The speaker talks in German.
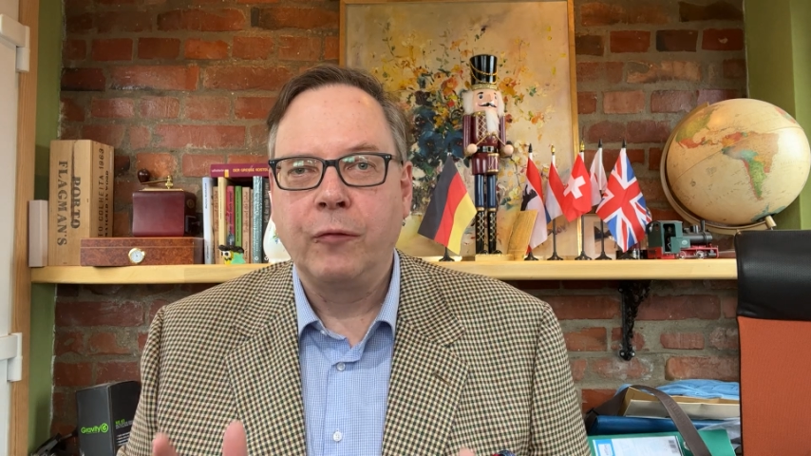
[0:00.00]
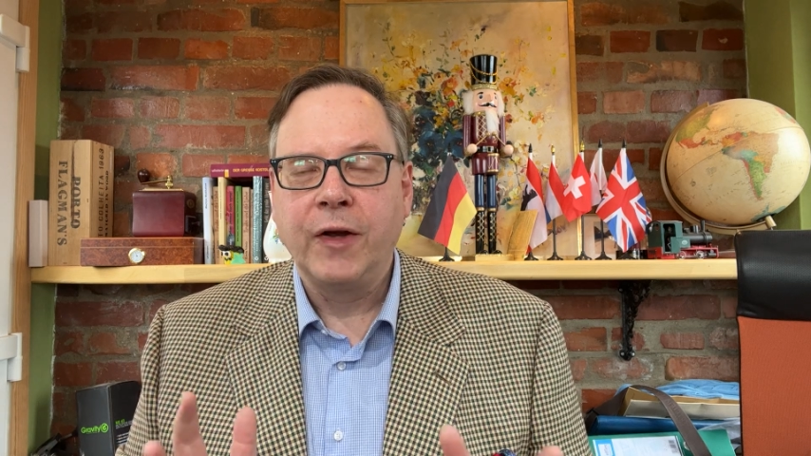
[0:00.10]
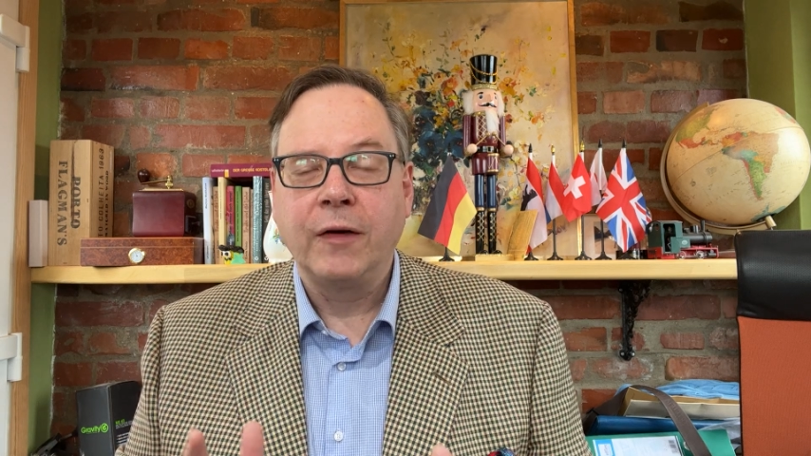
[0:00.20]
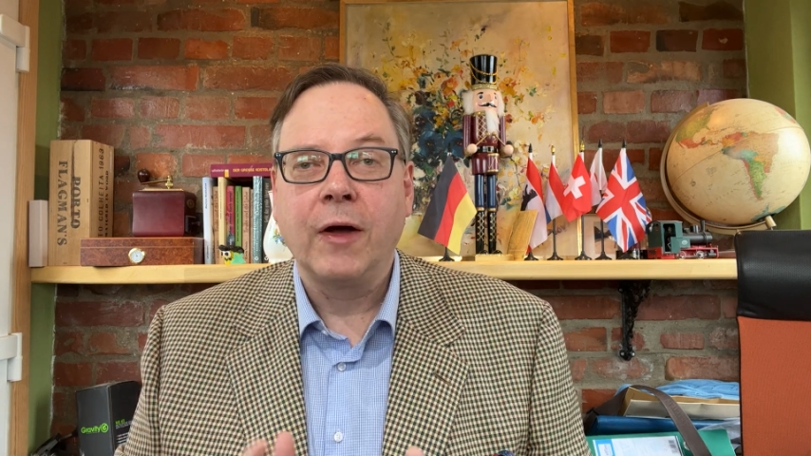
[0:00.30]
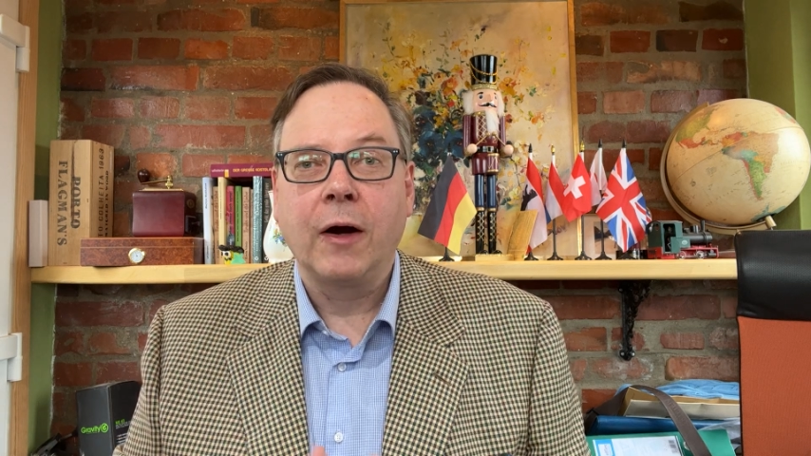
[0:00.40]

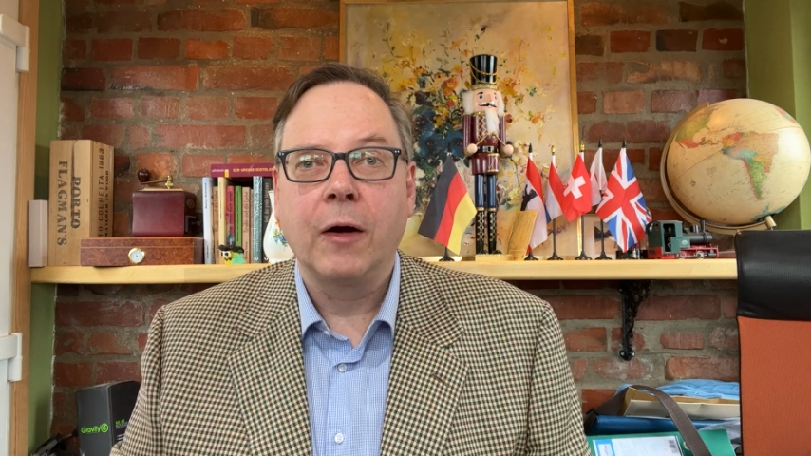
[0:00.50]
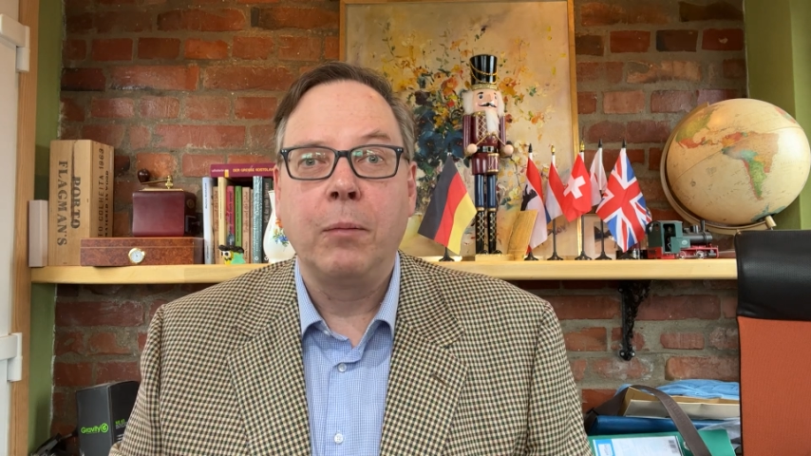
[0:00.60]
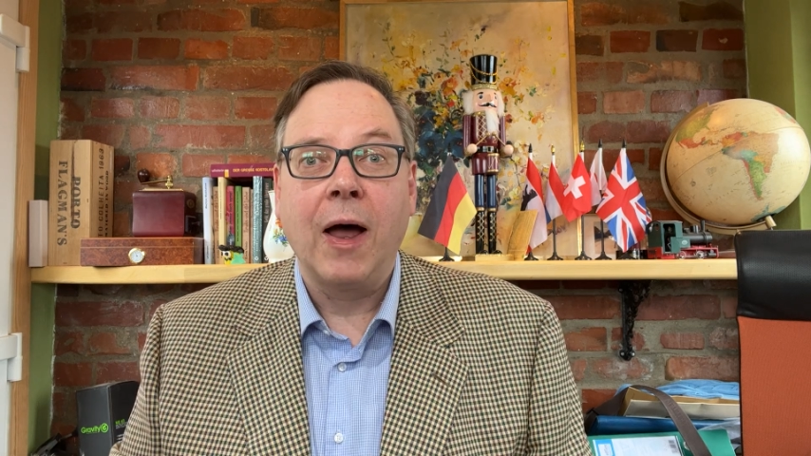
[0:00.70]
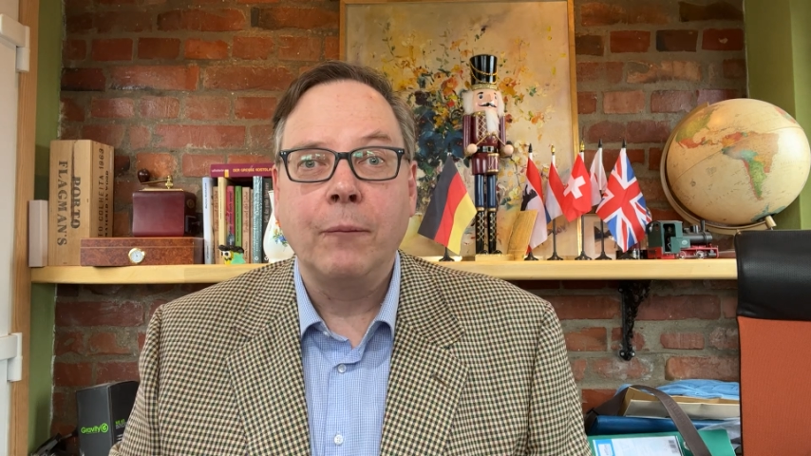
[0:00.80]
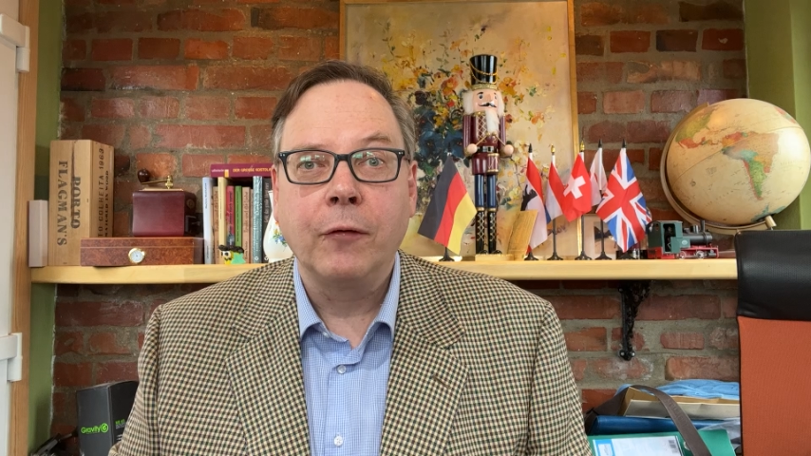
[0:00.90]
Vielen Dank.
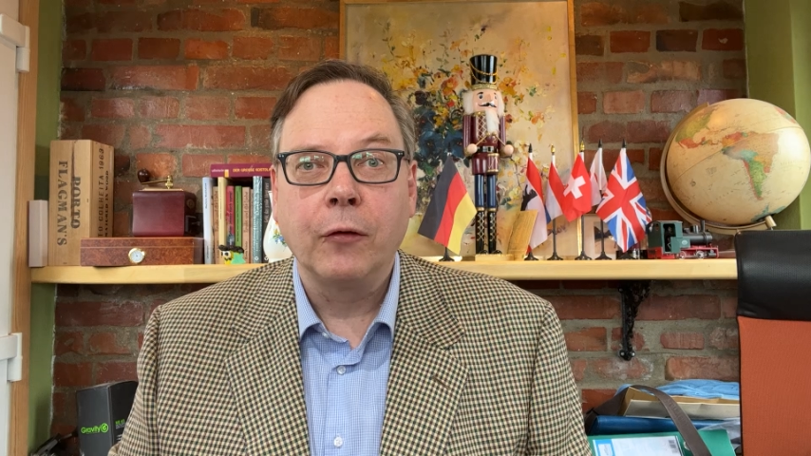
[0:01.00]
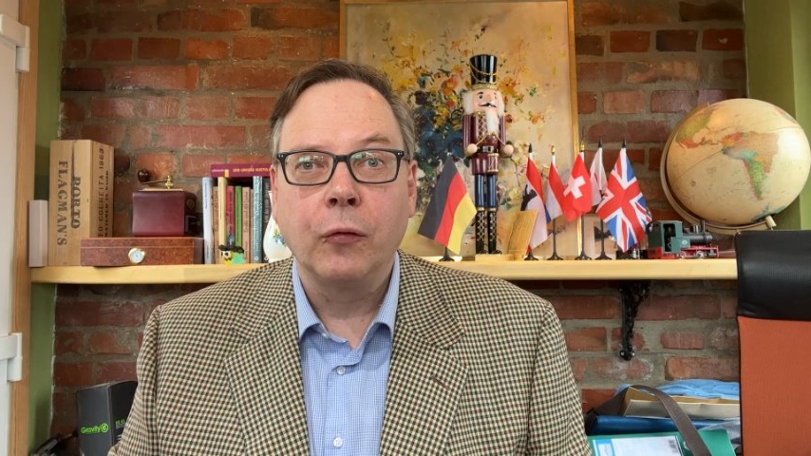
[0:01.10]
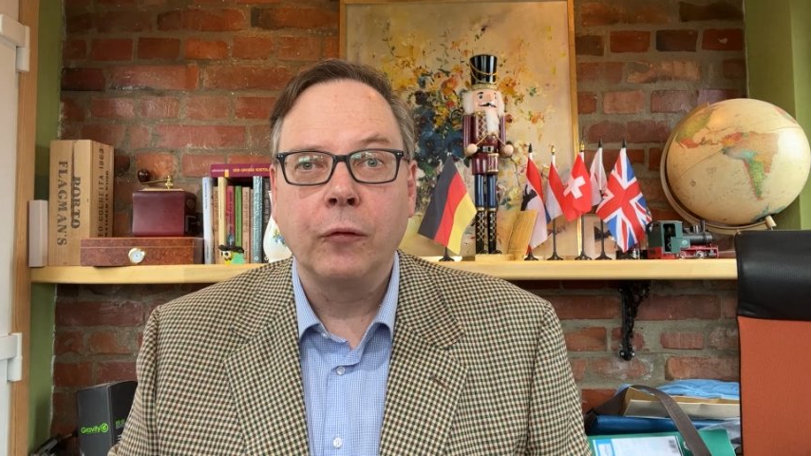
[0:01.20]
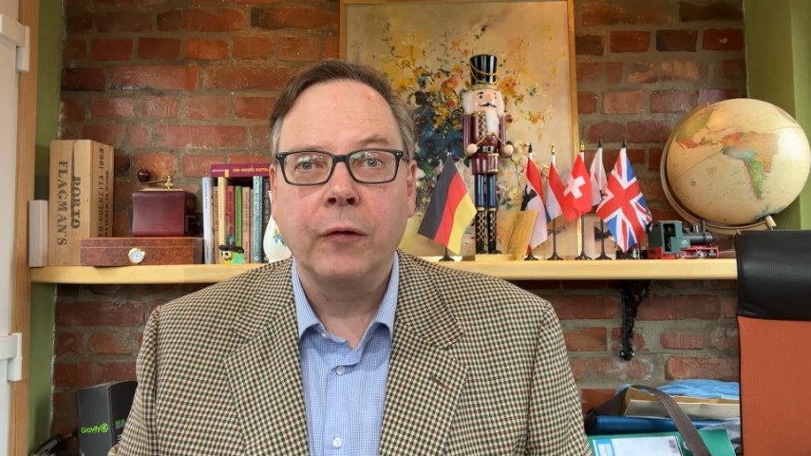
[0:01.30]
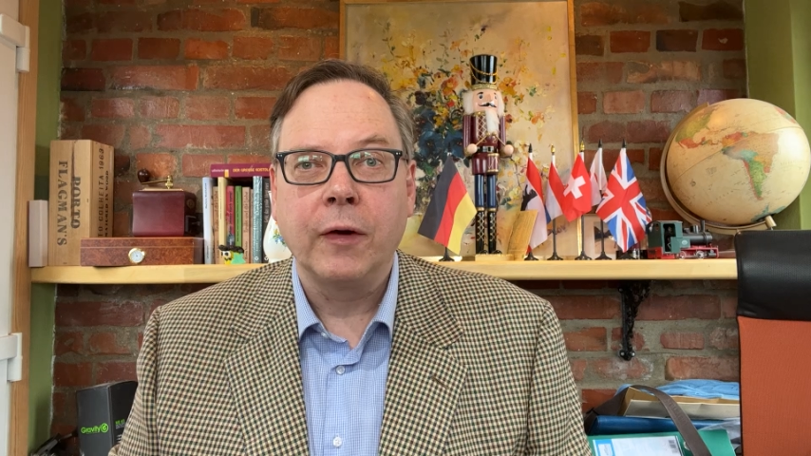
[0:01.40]
Bleiben Sie
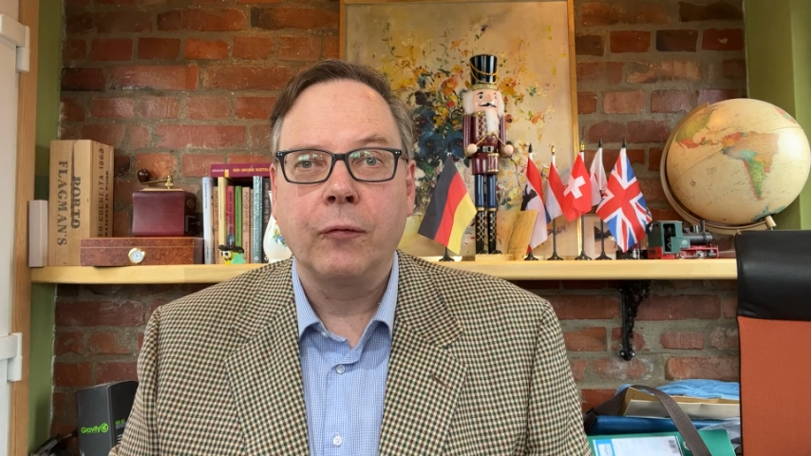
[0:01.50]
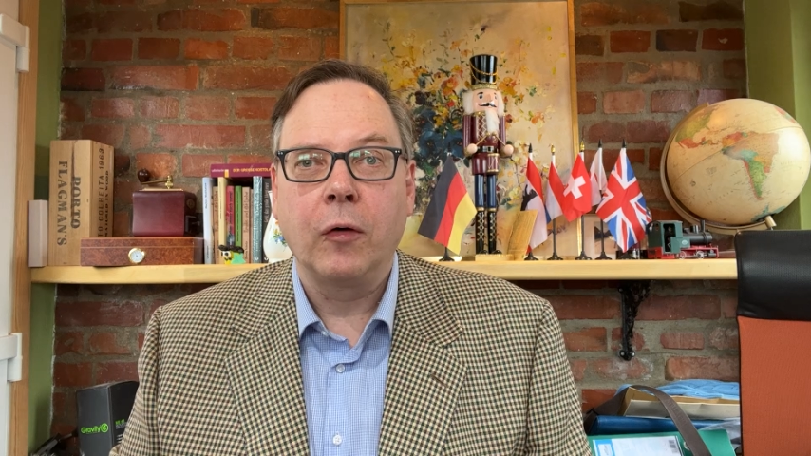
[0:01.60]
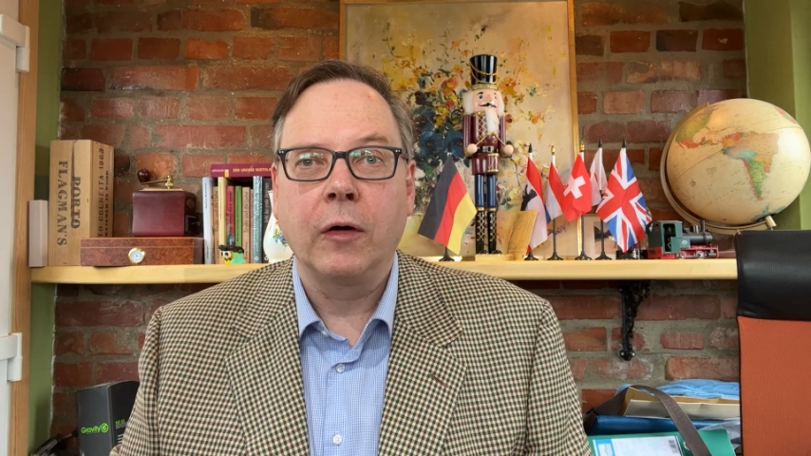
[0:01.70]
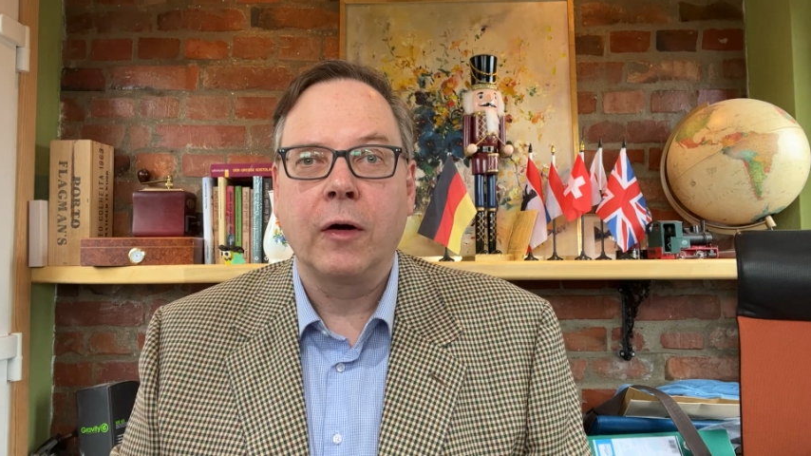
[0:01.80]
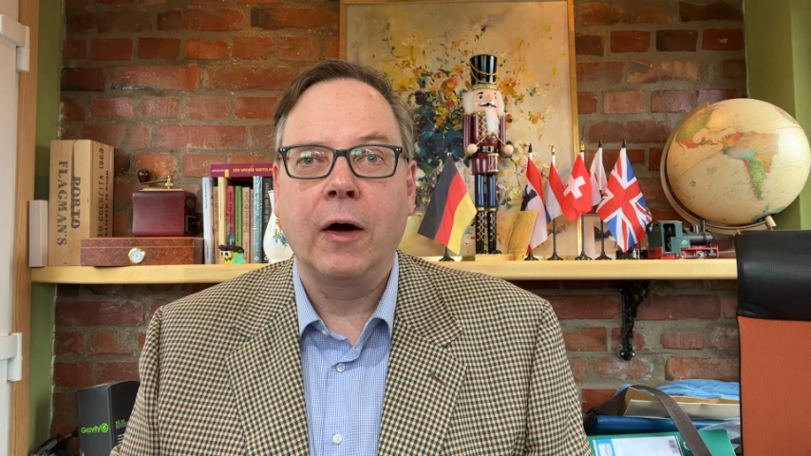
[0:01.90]
gesund und
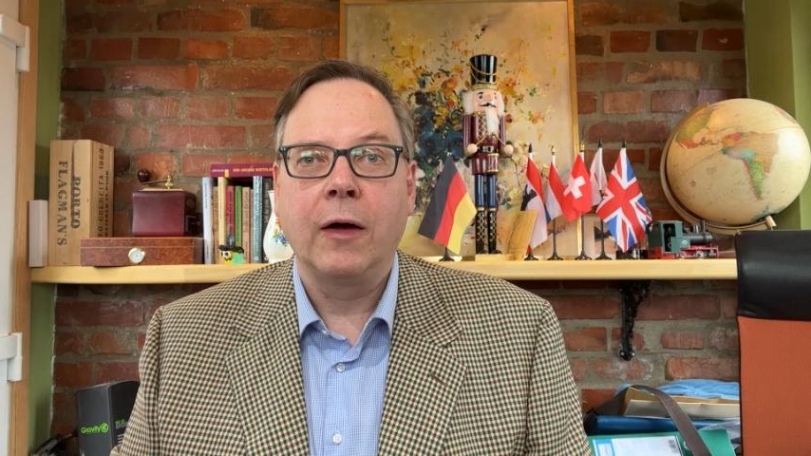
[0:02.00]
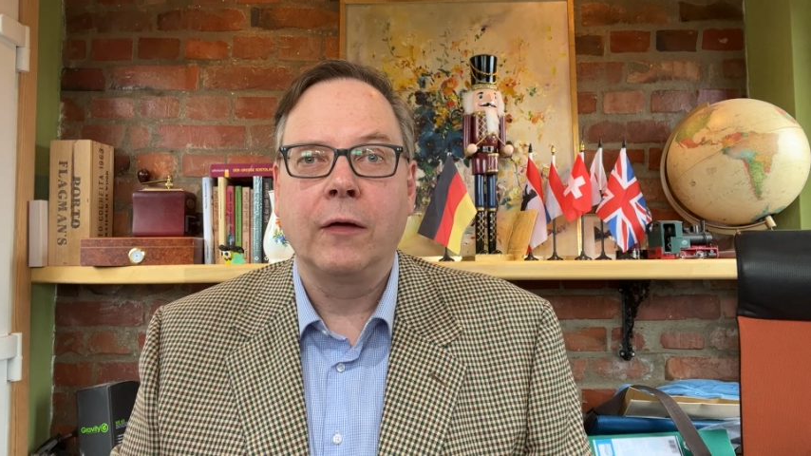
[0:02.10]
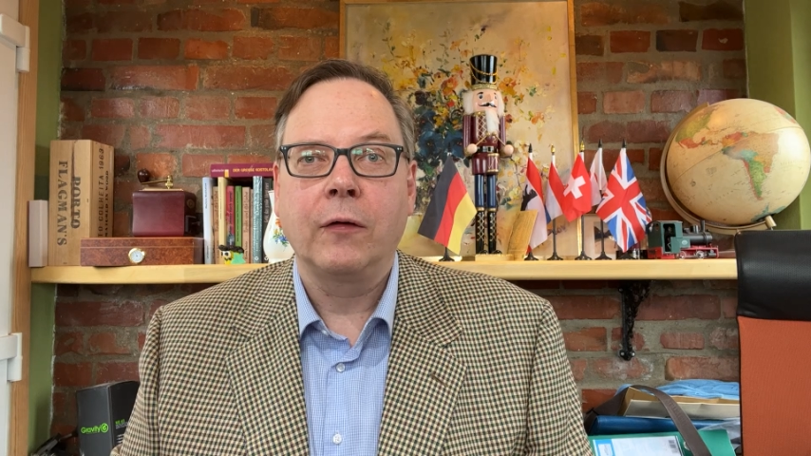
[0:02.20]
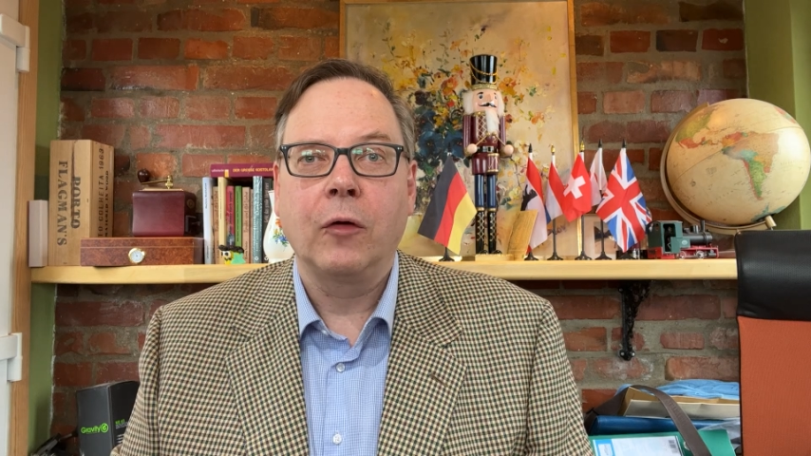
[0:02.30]
erfolgreich